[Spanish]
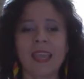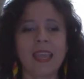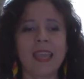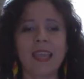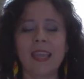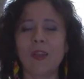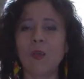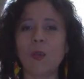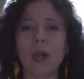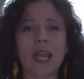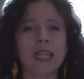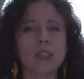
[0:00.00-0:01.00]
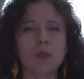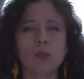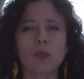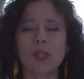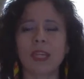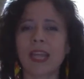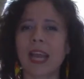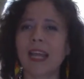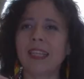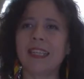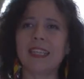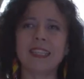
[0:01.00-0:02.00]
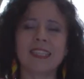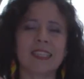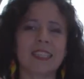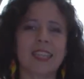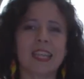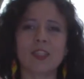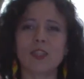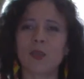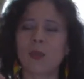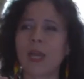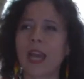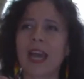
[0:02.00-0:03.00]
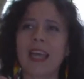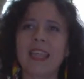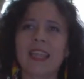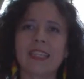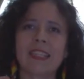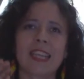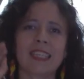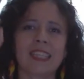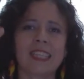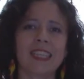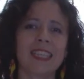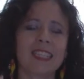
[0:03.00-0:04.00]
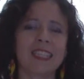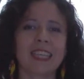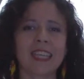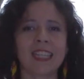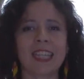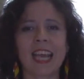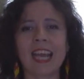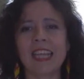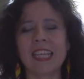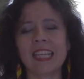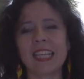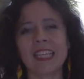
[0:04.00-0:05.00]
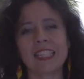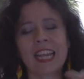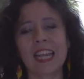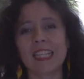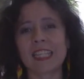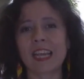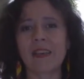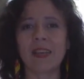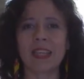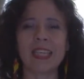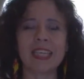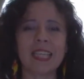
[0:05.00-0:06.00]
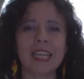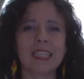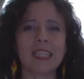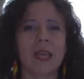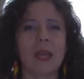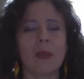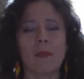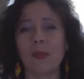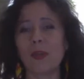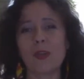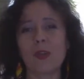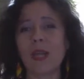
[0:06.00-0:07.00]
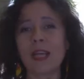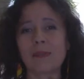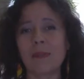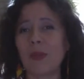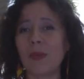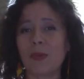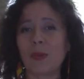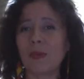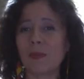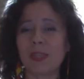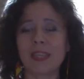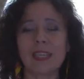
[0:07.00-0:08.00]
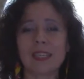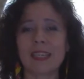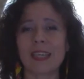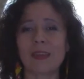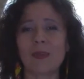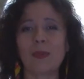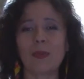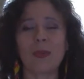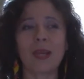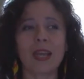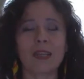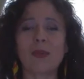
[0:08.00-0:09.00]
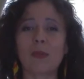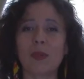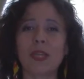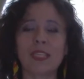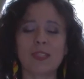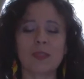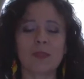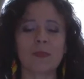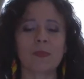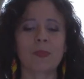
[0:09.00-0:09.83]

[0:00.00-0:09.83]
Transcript: eh, lugares muy grandes en las ciudades, las interestatales, las grandes avenidas, pero no las ve uno, como te decía, en un lugar como estos.